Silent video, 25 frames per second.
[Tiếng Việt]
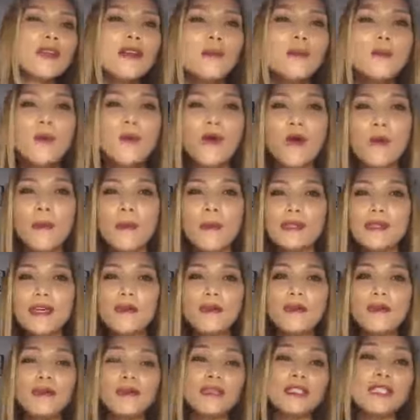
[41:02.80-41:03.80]
đồng hồ mà
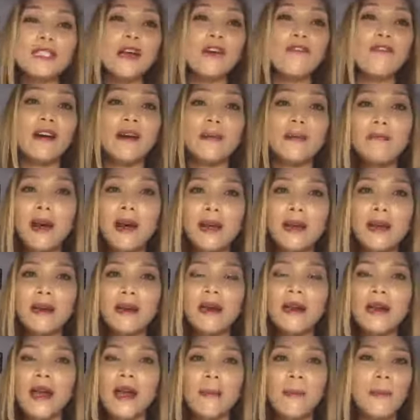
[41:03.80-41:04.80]
sao sao vẫn bận
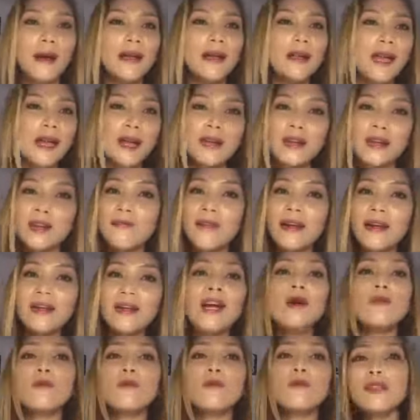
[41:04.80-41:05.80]
mà nhà cửa
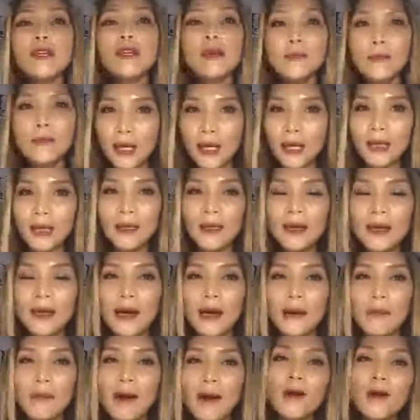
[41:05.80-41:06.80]
vẫn không có tươm tất
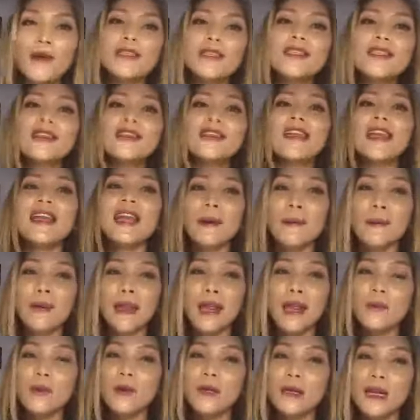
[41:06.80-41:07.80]
mà hồi xưa đi làm
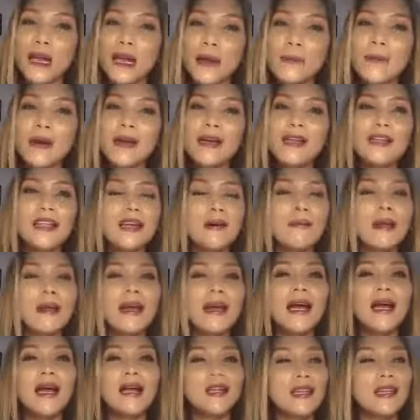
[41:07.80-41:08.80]
neo một ngày 10 tiếng
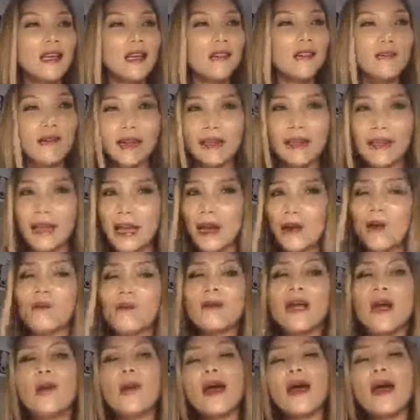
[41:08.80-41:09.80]
12 tiếng về nhà
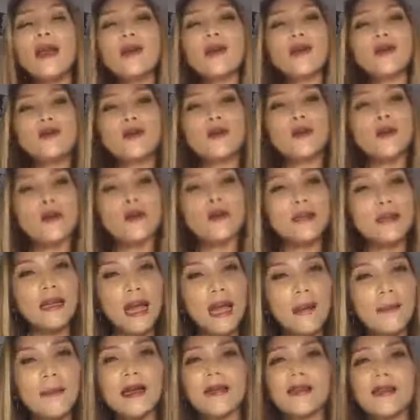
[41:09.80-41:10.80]
cũng nấu ăn lo cho con
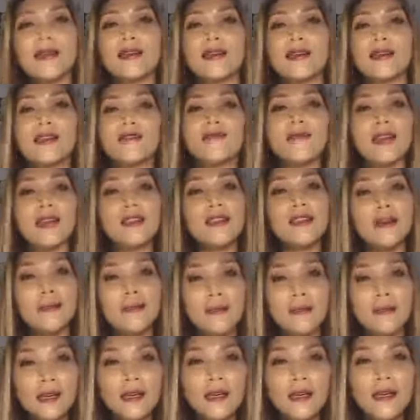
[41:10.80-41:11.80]
cái mà nhà cửa vẫn
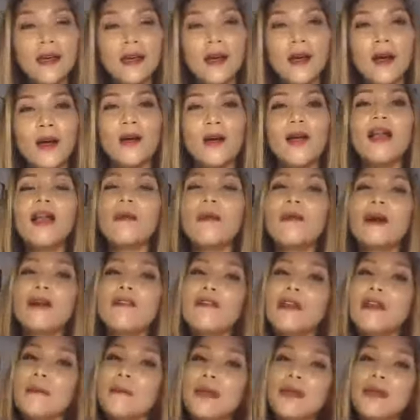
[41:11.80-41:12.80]
tươm tất đó là
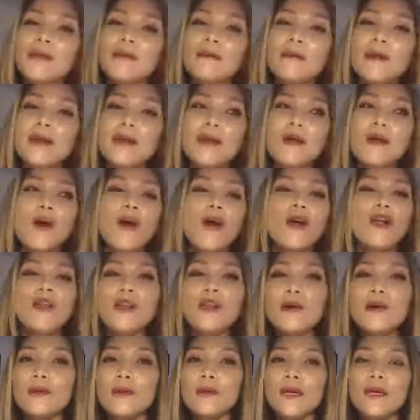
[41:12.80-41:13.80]
bởi vì mình mình có
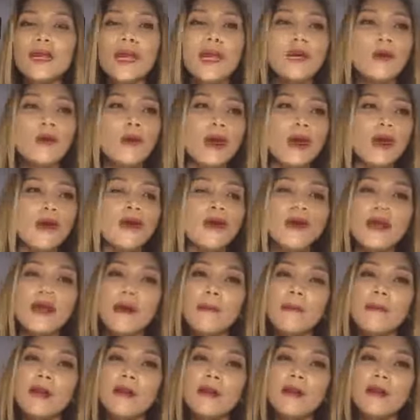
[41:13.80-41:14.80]
nhiều thời gian quá rồi
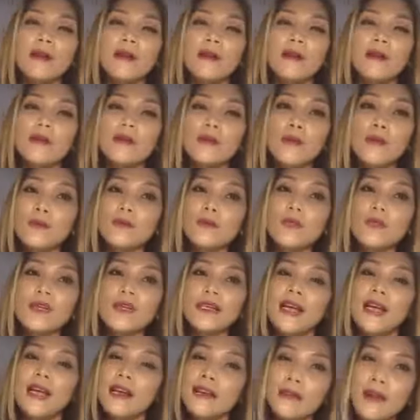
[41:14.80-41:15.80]
là mình dùng
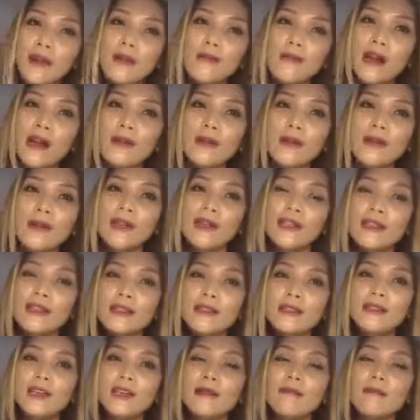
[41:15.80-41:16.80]
thời gian đó vào những cái
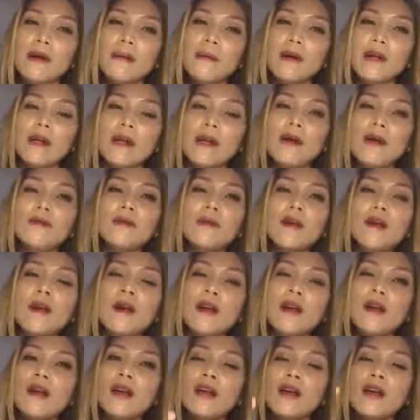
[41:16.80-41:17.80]
chương trình mà mình không
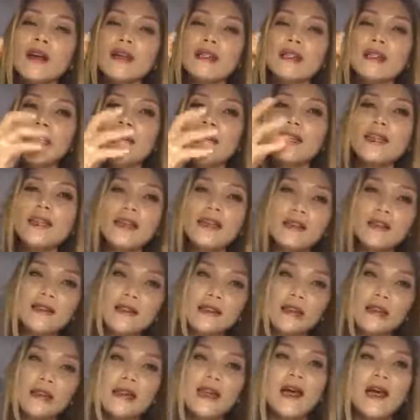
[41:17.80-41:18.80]
có xác định
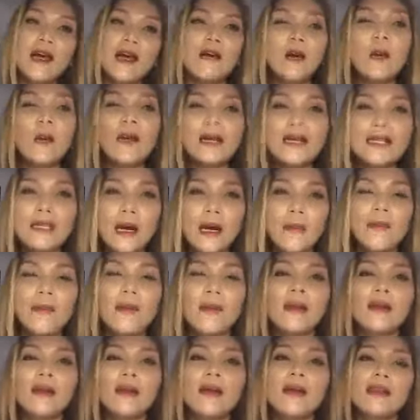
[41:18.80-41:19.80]
được cái nào là quan trọng
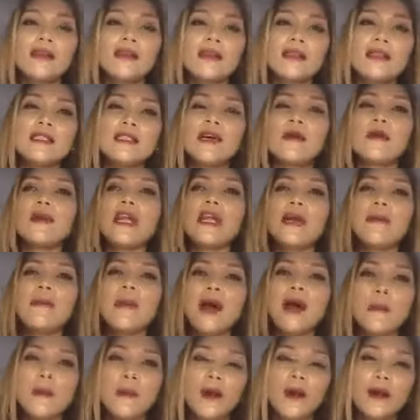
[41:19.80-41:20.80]
thì sau khi
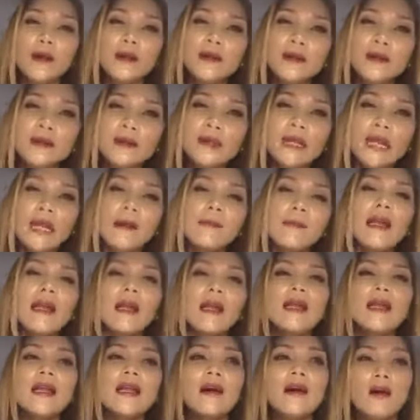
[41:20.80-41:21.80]
em học hỏi được thì em
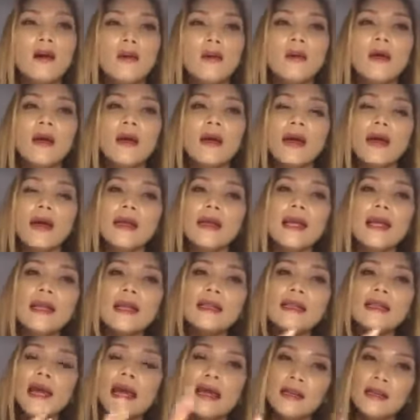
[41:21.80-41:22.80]
thấy là ồ ngay
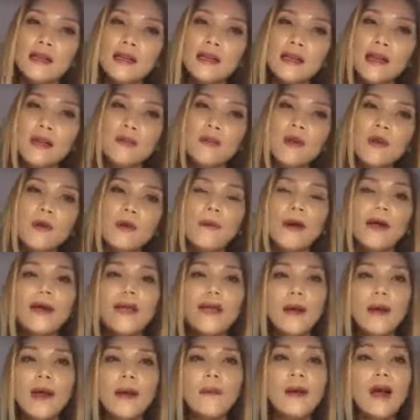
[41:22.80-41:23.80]
cái tại thời điểm lúc ban
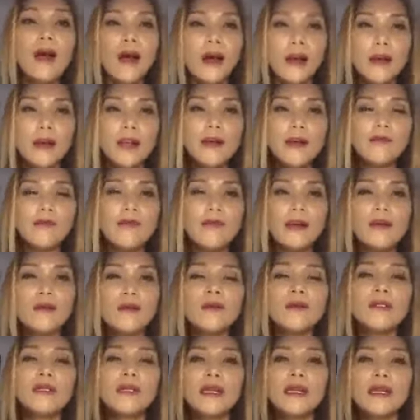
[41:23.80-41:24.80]
đầu em khởi nghiệp với
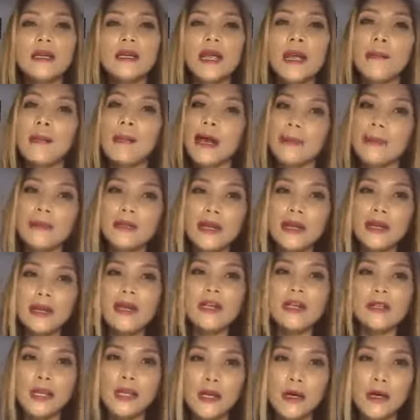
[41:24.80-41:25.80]
skin em làm
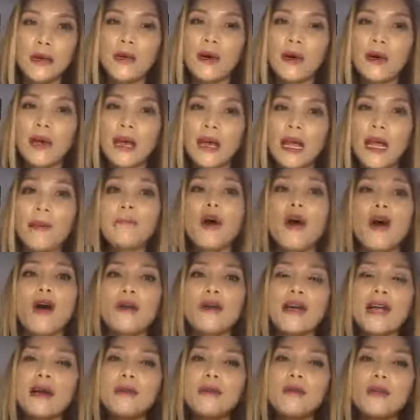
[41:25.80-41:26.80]
rất là nhiều em
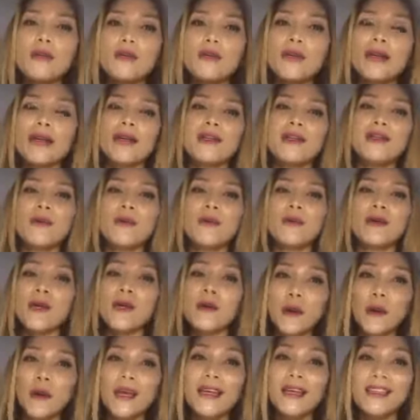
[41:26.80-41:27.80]
bỏ ra một ngày nhiều
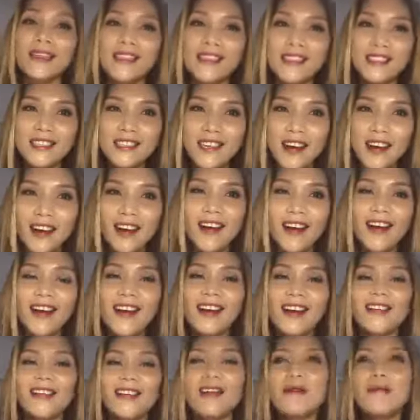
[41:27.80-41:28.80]
khi nói anh chị sợ
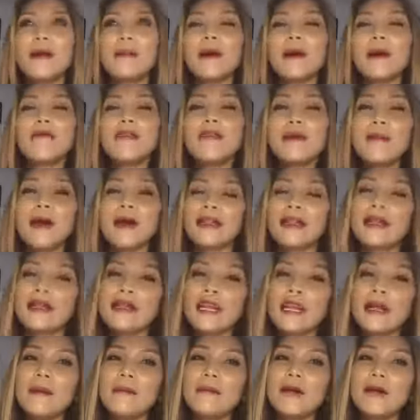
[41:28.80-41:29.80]
nhưng mà bởi vì bản
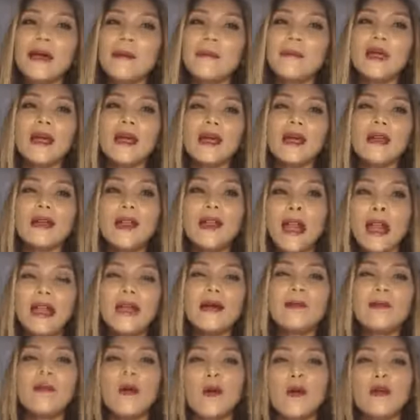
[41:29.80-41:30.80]
thân em cảm thấy để
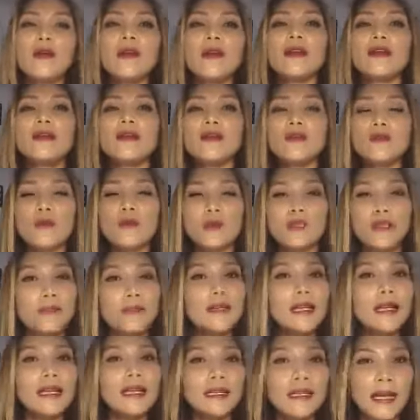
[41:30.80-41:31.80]
em ổn định được cuộc
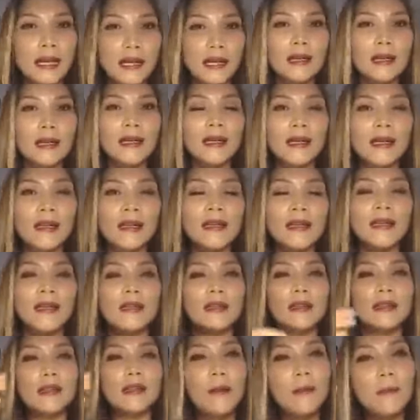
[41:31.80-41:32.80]
sống tài chính
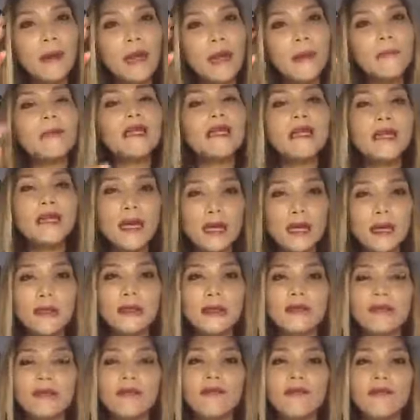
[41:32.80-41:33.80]
thì tâm em mới
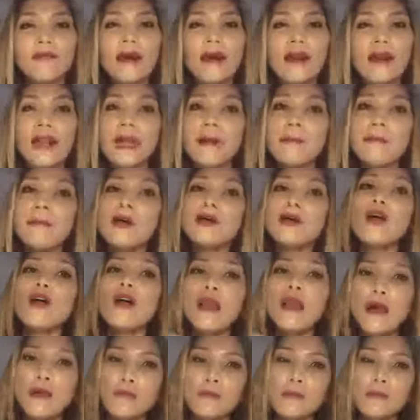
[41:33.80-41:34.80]
tịnh và em mới có
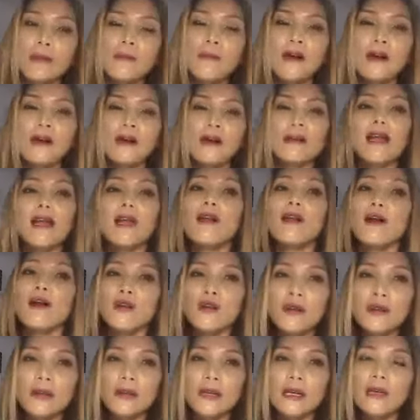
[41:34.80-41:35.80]
lòng để mà có thể
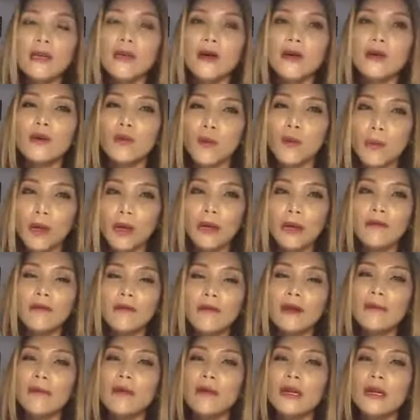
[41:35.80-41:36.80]
lo cho các con của
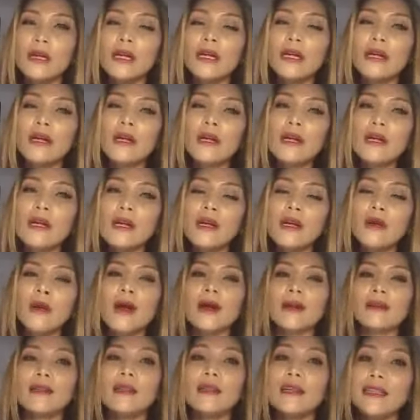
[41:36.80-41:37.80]
mình với một cái cái cái
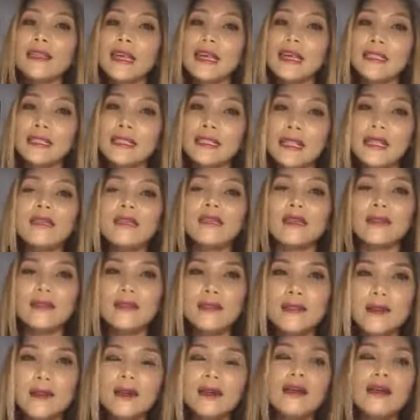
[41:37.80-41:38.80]
khoảng thời gian chất lượng được